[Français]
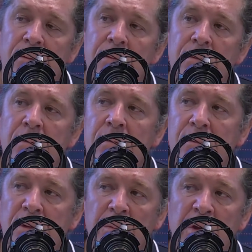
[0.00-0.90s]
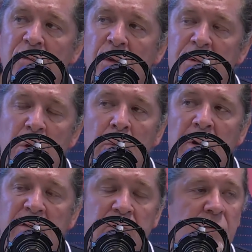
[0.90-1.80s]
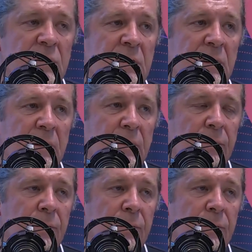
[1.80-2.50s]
on a bien sûr mis en place tout ce qui est